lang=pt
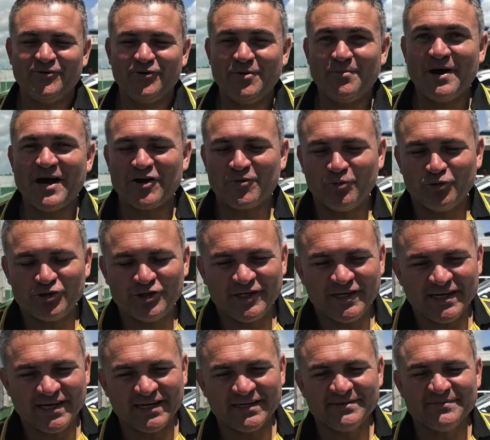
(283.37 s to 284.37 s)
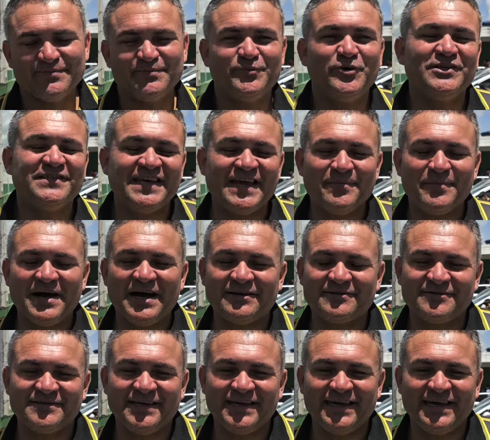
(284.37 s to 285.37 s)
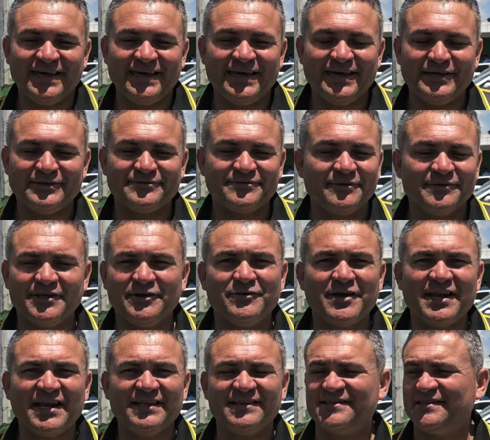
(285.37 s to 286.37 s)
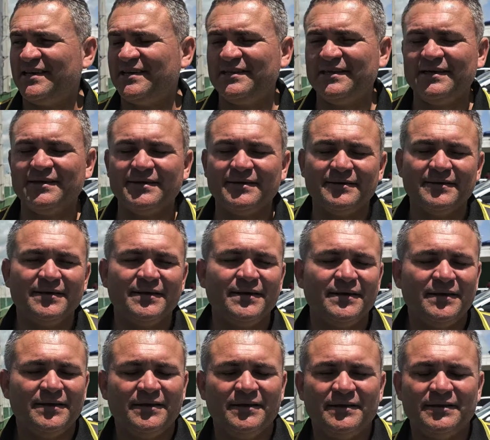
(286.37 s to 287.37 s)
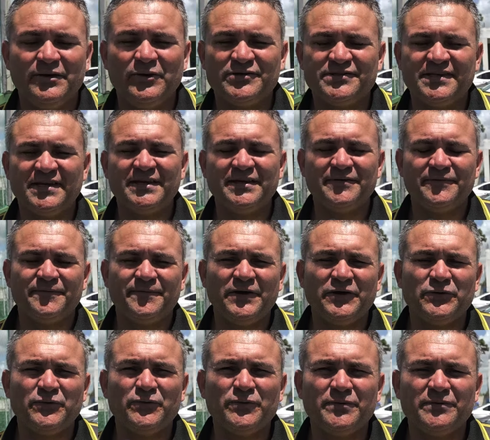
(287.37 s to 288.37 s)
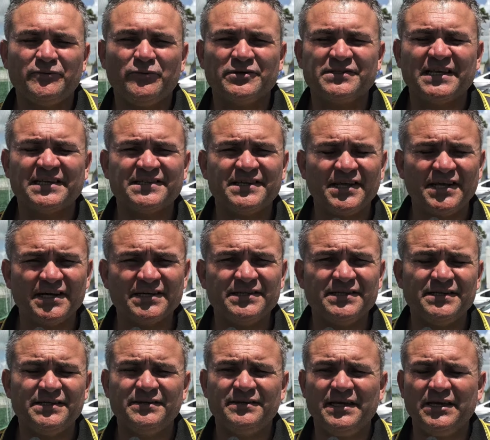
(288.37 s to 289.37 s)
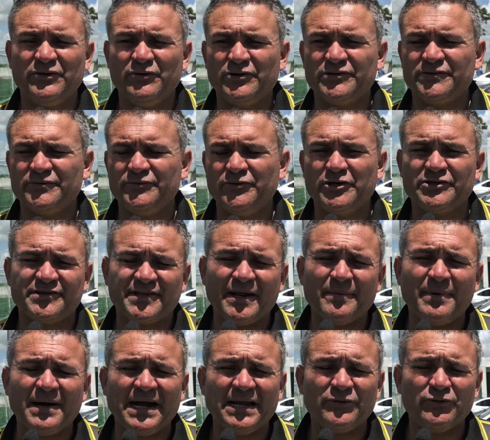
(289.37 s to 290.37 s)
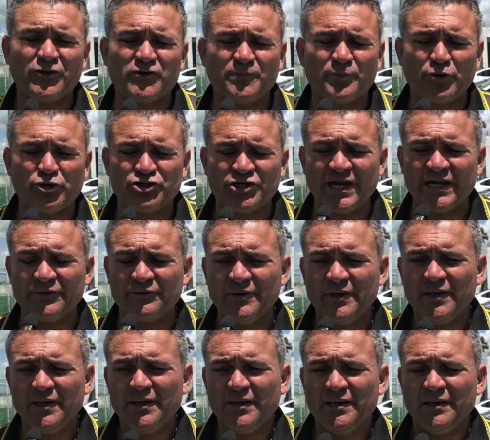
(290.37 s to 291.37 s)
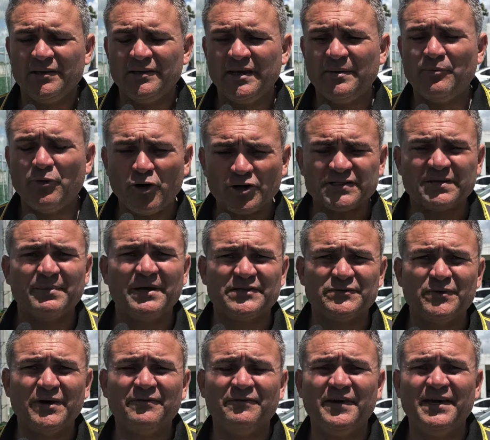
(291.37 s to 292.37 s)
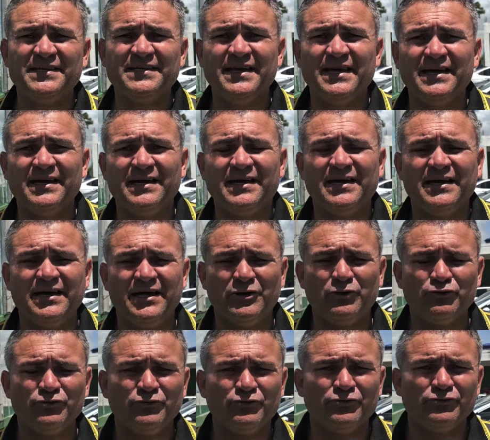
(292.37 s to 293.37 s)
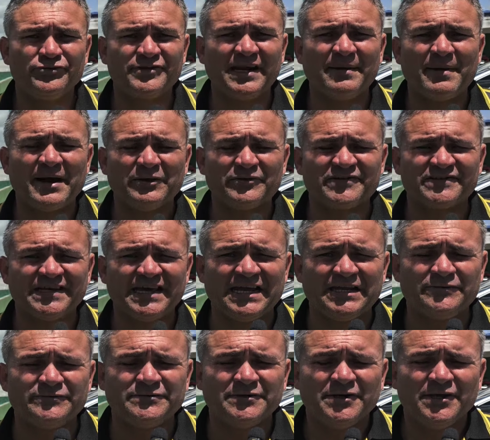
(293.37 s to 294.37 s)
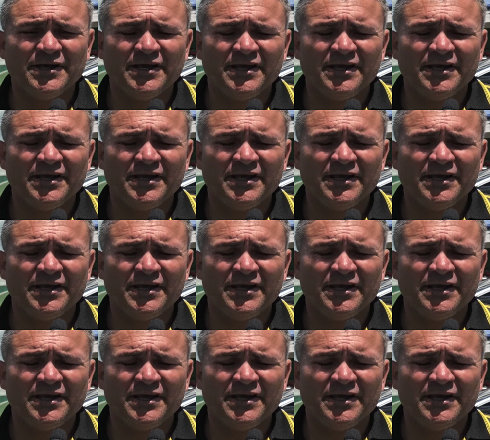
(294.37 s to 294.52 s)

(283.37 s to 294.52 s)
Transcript: Oi, Marco, bom dia. Pois é, Marcos, é, só tenho que agradecer, né? Deus tem feito coisas grandes, né? Nosso, nosso trabalho, nosso projeto, né? Mostra mais uma vez, né? A, a, o, o trabalho sério